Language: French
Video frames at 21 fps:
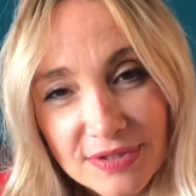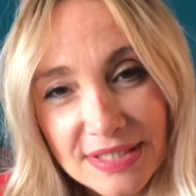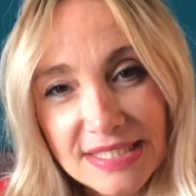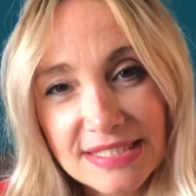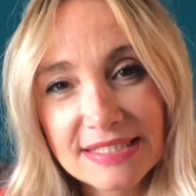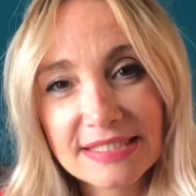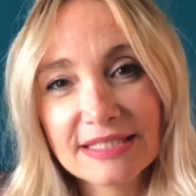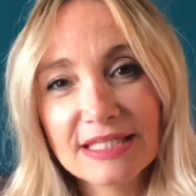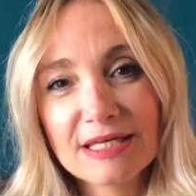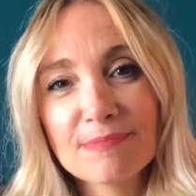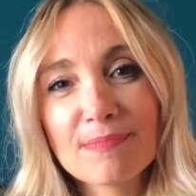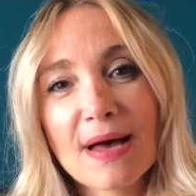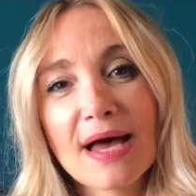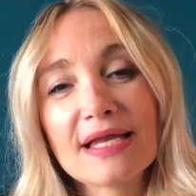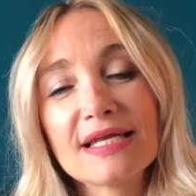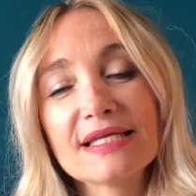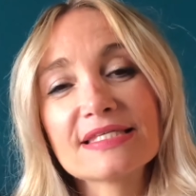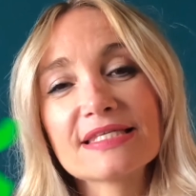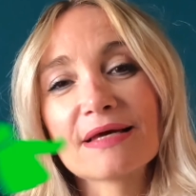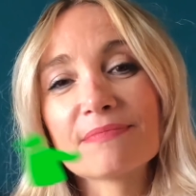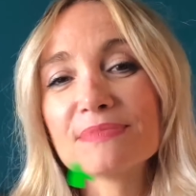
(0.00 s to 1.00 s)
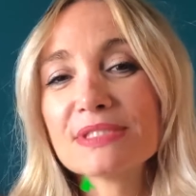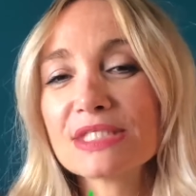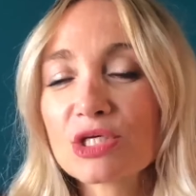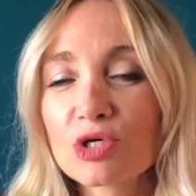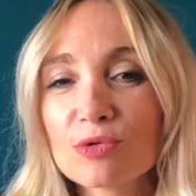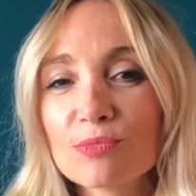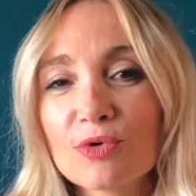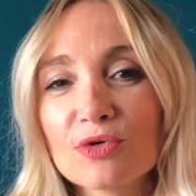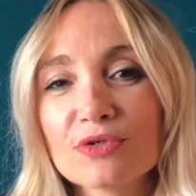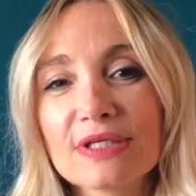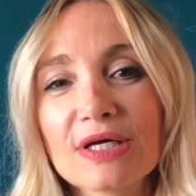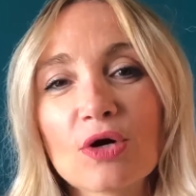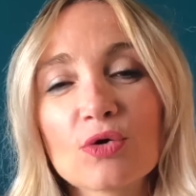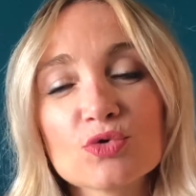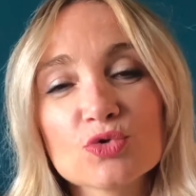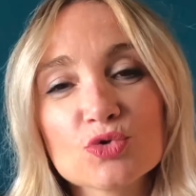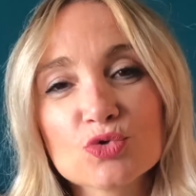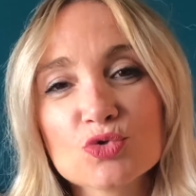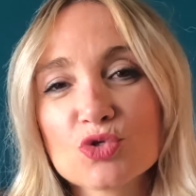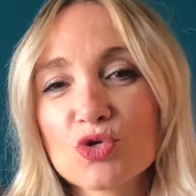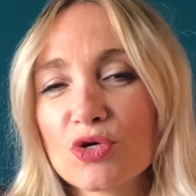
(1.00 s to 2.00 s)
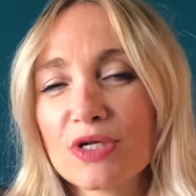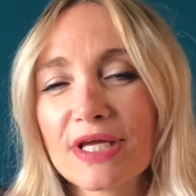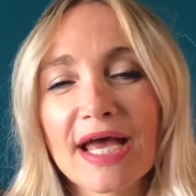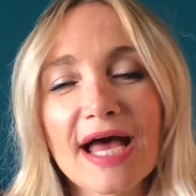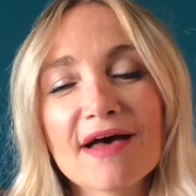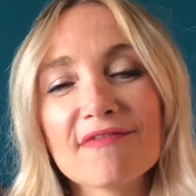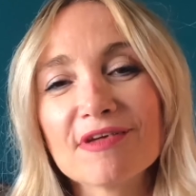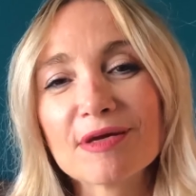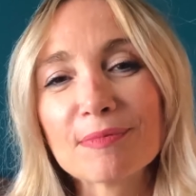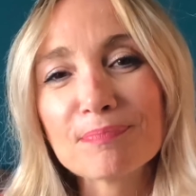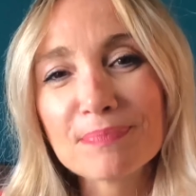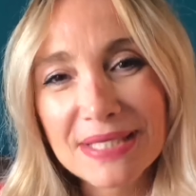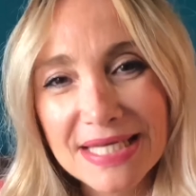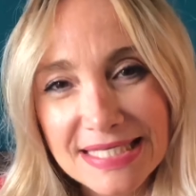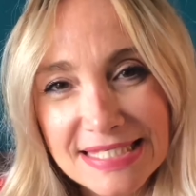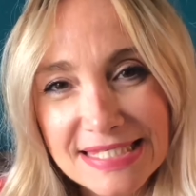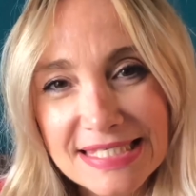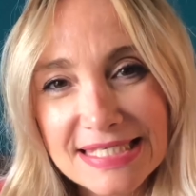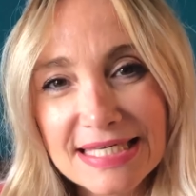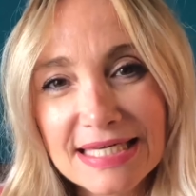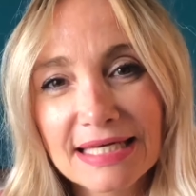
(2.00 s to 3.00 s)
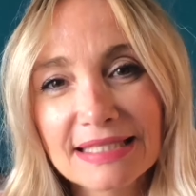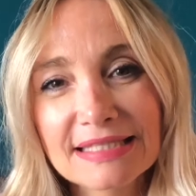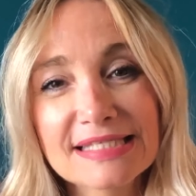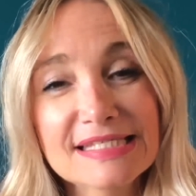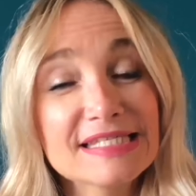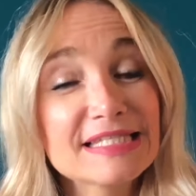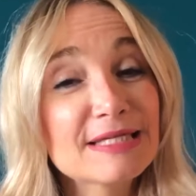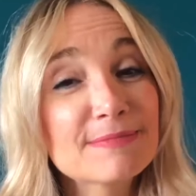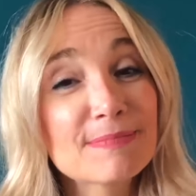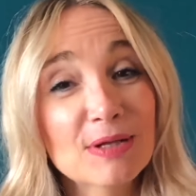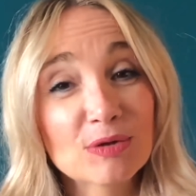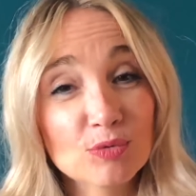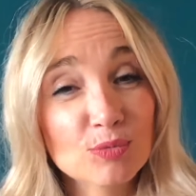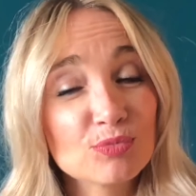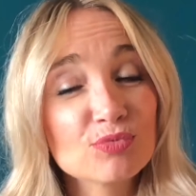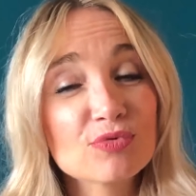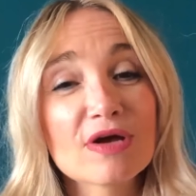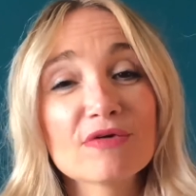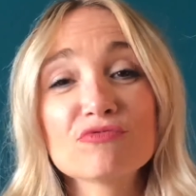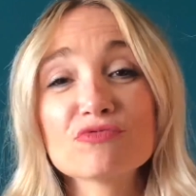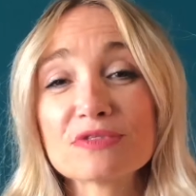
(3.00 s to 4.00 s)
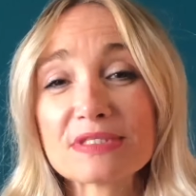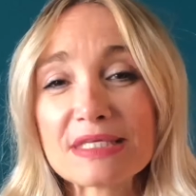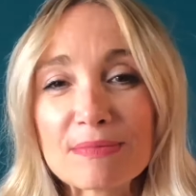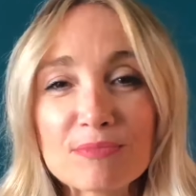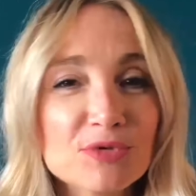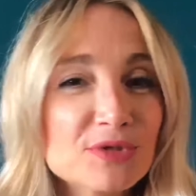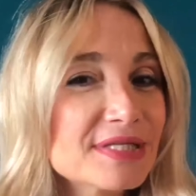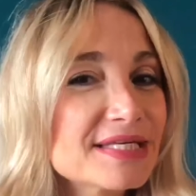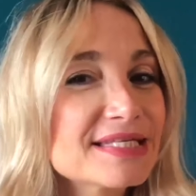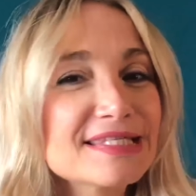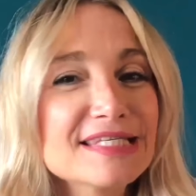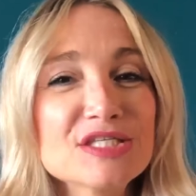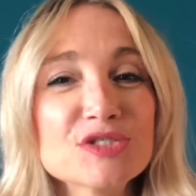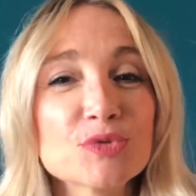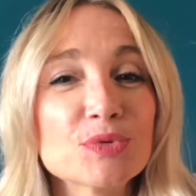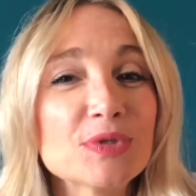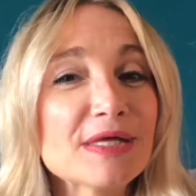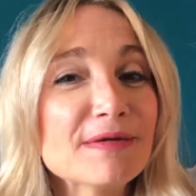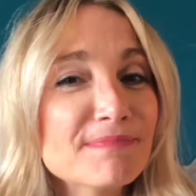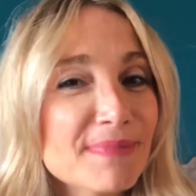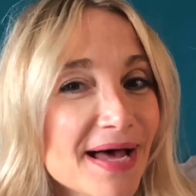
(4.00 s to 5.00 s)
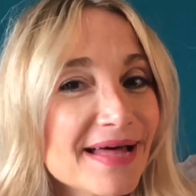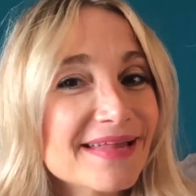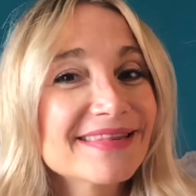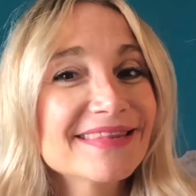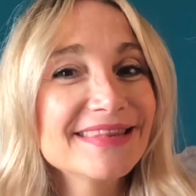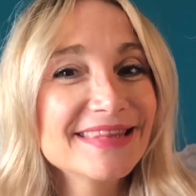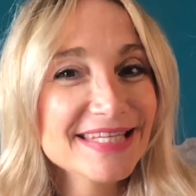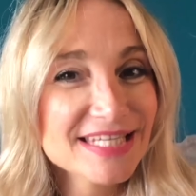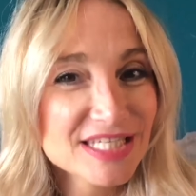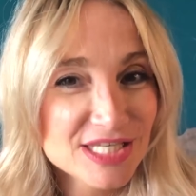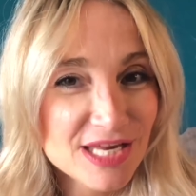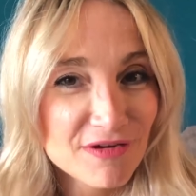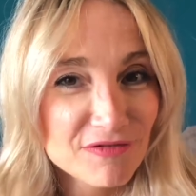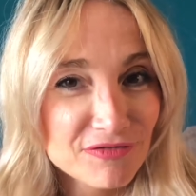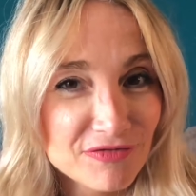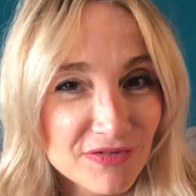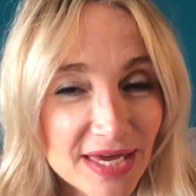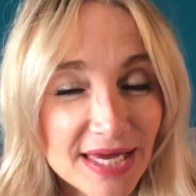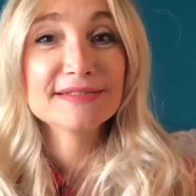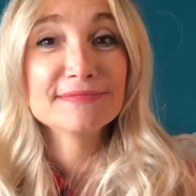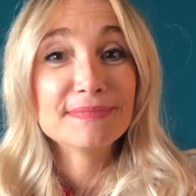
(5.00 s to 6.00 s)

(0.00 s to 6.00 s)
N'hésitez pas à laisser un petit commentaire en dessous, je le lirai avec plaisir. N'hésitez pas non plus à vous abonner si ce n'est pas déjà fait.